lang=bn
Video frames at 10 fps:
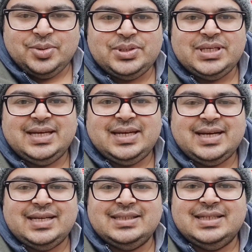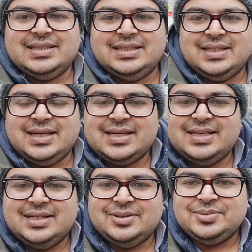গুছায়া রাখা যায় সেটার
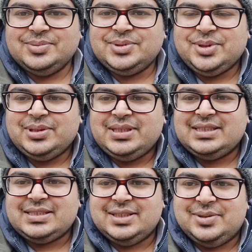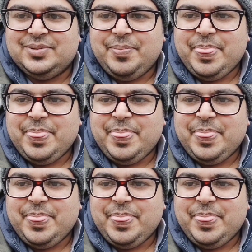একটা উজ্জ্বল দৃষ্টান্ত